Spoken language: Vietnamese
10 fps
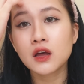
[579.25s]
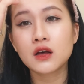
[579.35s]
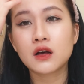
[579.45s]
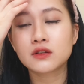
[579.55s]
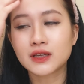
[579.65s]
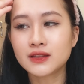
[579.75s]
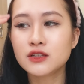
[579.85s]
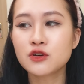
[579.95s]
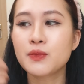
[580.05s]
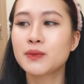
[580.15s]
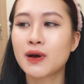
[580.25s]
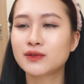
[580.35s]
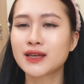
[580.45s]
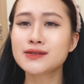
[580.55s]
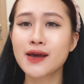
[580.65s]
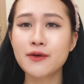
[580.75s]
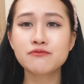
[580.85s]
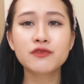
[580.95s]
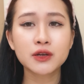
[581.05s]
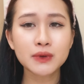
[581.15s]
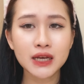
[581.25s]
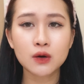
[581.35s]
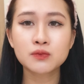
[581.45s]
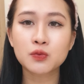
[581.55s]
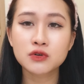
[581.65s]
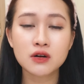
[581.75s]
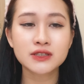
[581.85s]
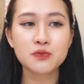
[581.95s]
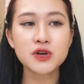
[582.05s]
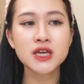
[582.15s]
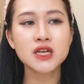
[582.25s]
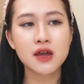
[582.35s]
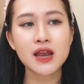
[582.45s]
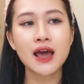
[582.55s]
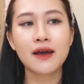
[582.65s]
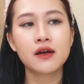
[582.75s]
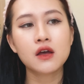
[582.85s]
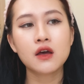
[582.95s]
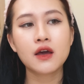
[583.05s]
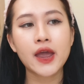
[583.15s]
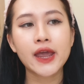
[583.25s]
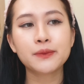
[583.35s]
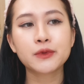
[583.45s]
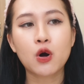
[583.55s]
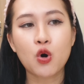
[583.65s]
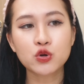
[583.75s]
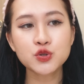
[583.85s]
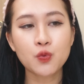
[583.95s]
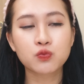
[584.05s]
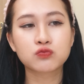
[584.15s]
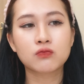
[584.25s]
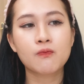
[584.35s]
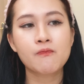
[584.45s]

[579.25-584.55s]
uh, nhắn tin cho mình bảo tại sao em vẫn bị lông mọc ngược trong khi đấy là em có dùng